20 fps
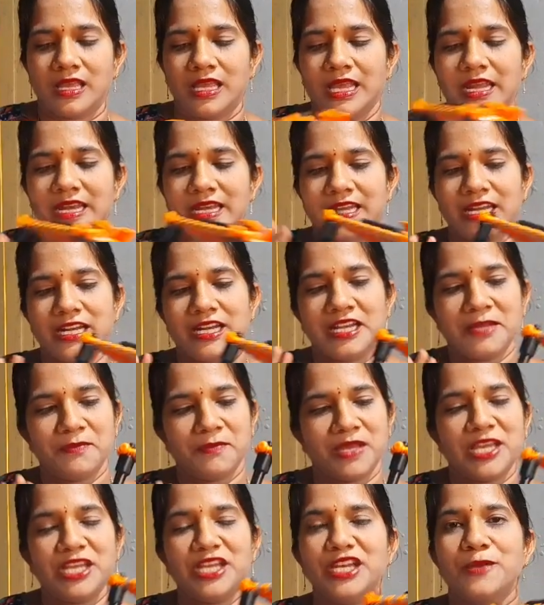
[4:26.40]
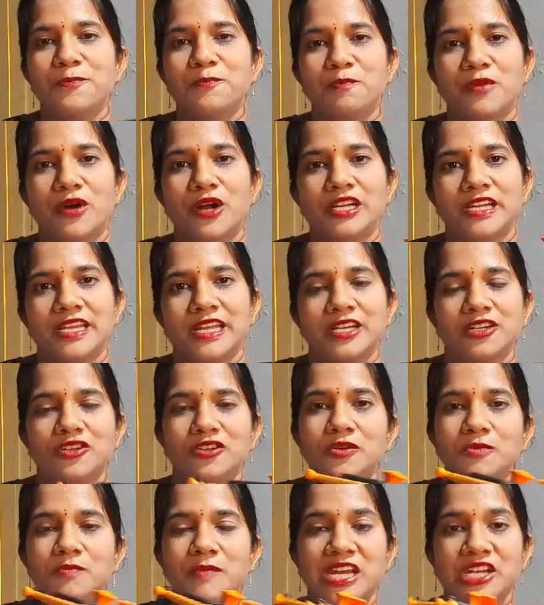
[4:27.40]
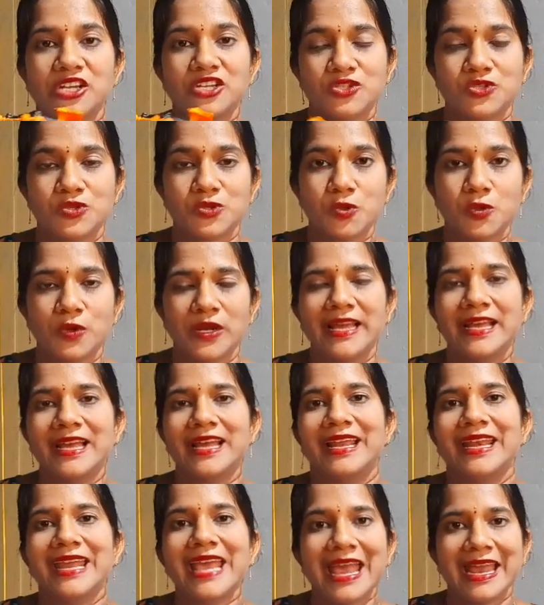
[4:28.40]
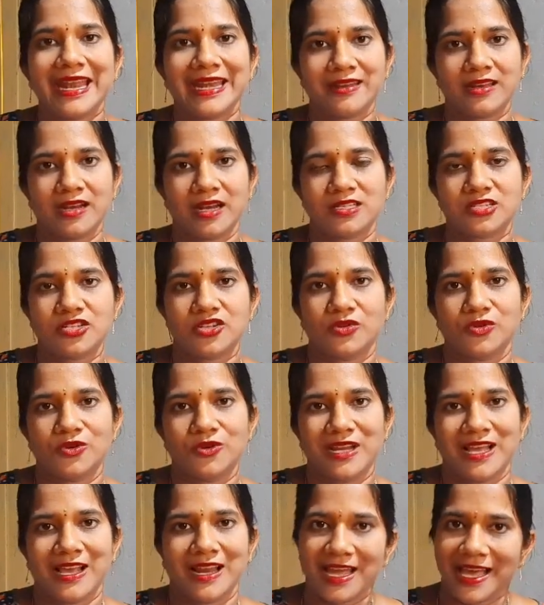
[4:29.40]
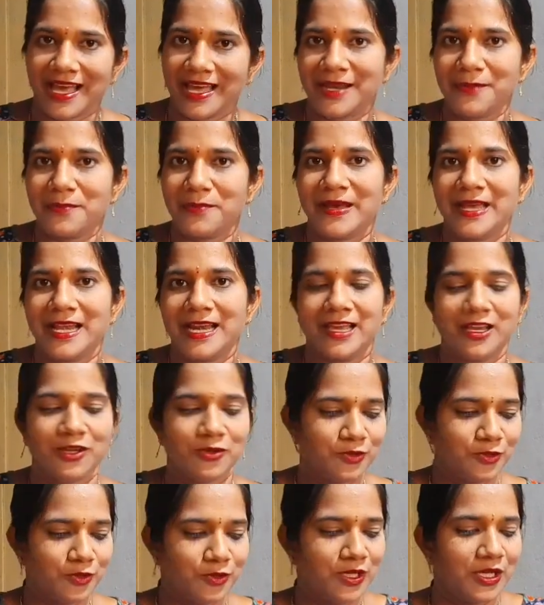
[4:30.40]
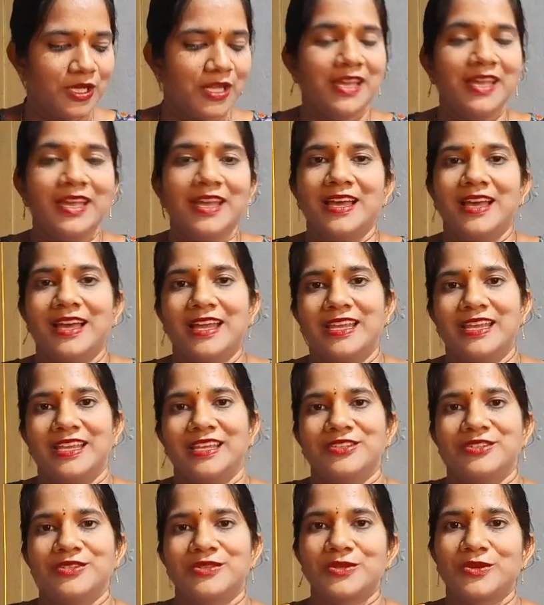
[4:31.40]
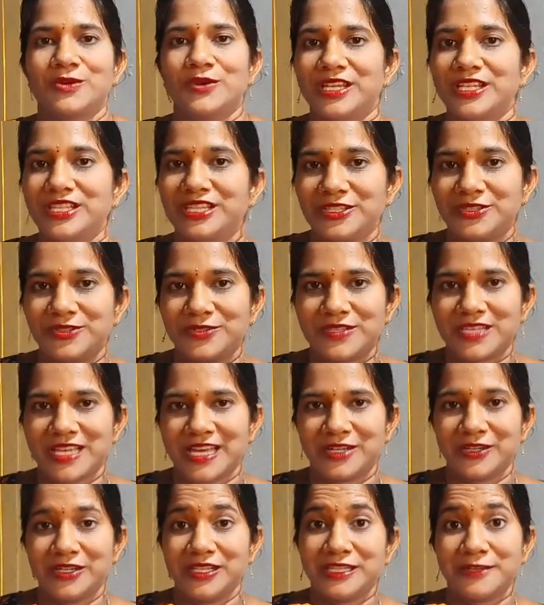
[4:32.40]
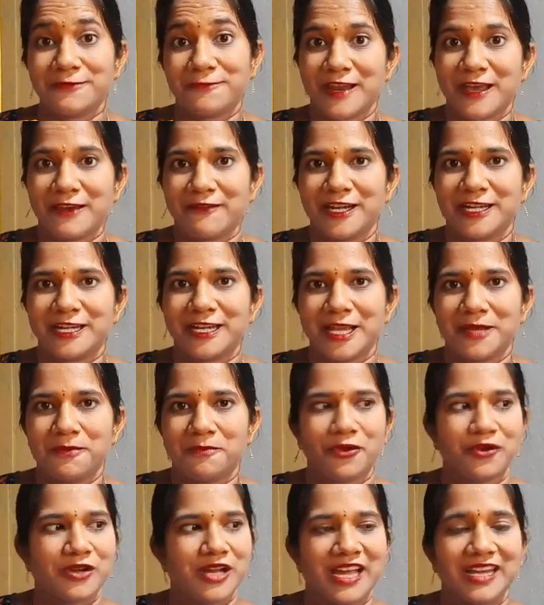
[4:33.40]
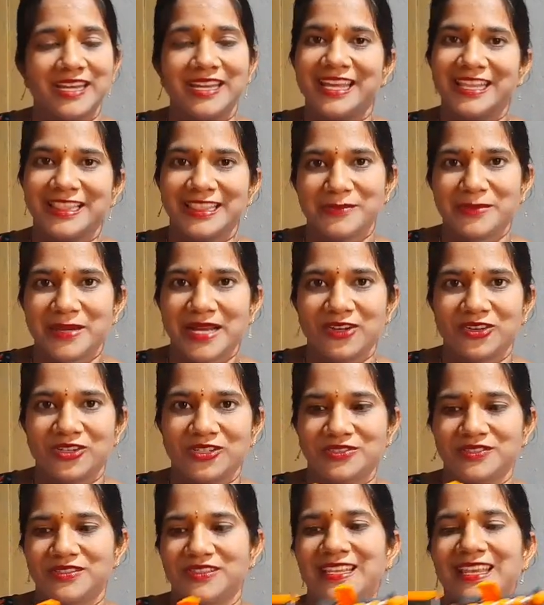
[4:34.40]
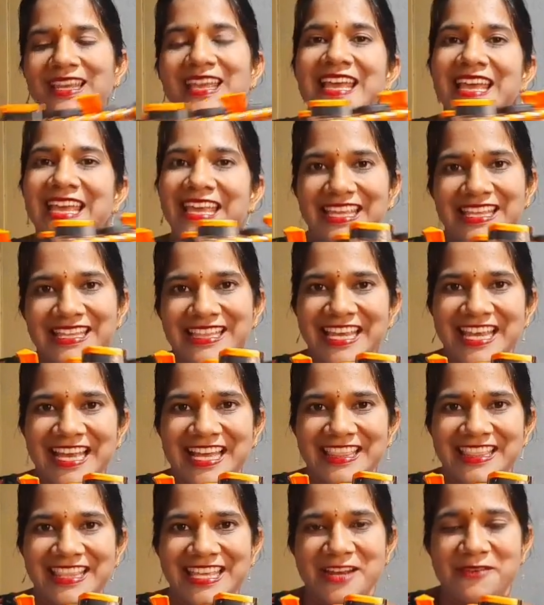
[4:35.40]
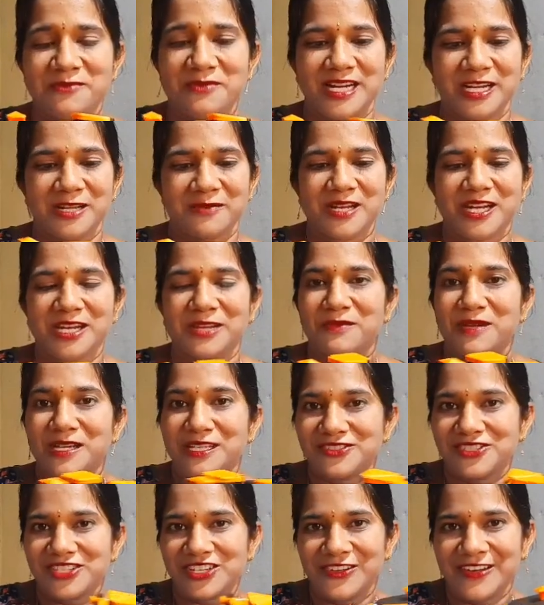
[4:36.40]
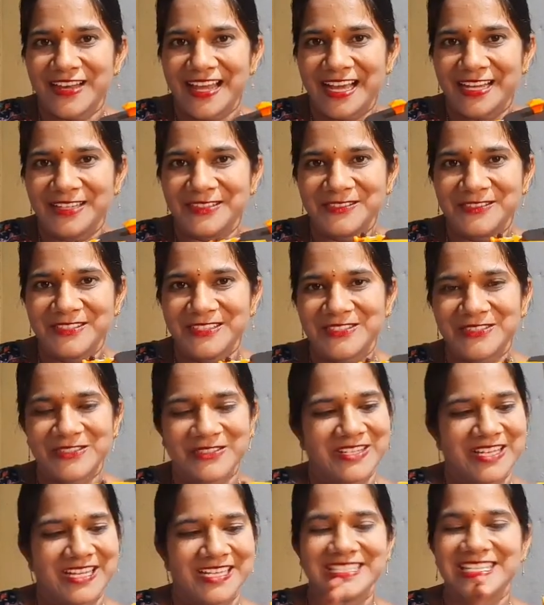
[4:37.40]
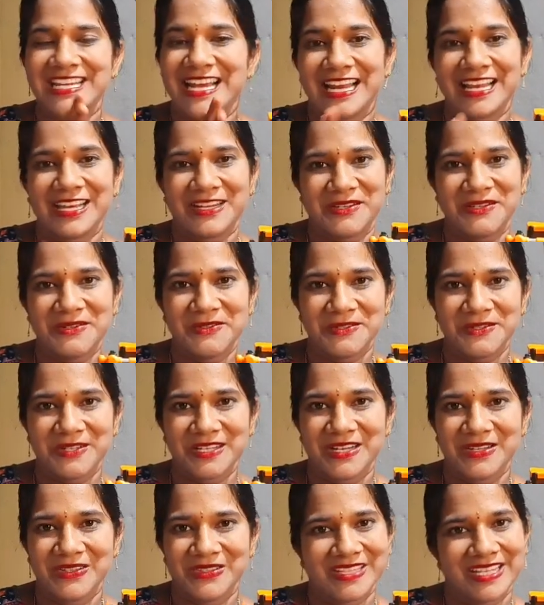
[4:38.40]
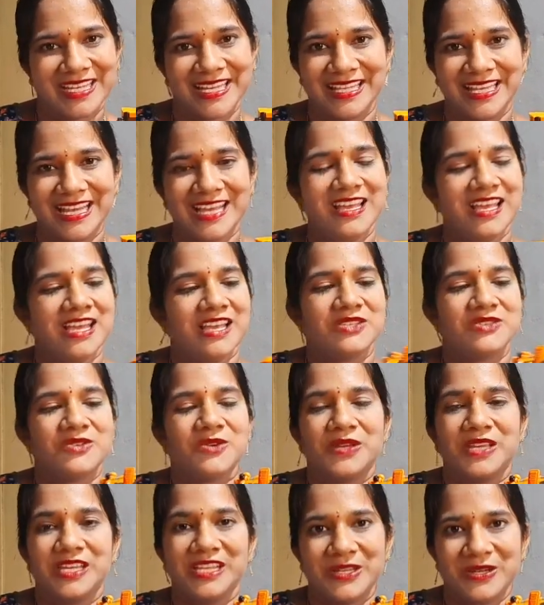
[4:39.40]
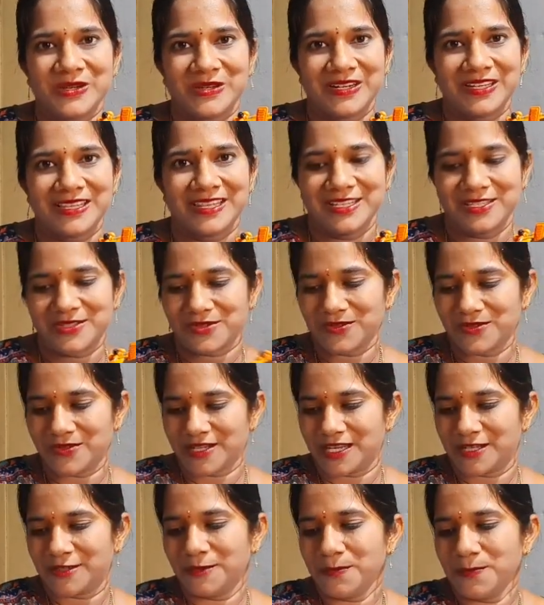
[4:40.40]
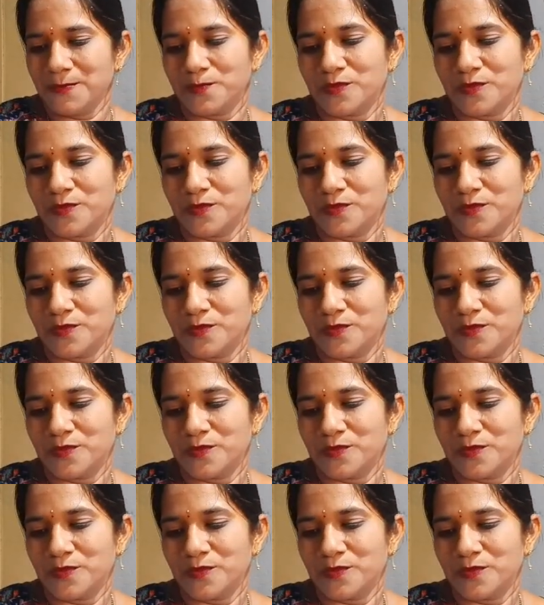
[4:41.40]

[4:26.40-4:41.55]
ఏంటంటే మెయిన్ ఇంపార్టెంట్ మనకి చూడంగానే అట్రాక్షన్ ఉండాలి అరే భలే ఉందో అని సో ఇది చూసారు ఇది ఫ్లవర్ టైప్ కానీ ఎంత బాగా వస్తుంది ఇది అంతే అనమాట మనకి మంచం లాగా ఉంది చూడటానికి చాలా క్యూట్గా ఉంది కదా సో ఇది ఒకటి తీసుకున్నాను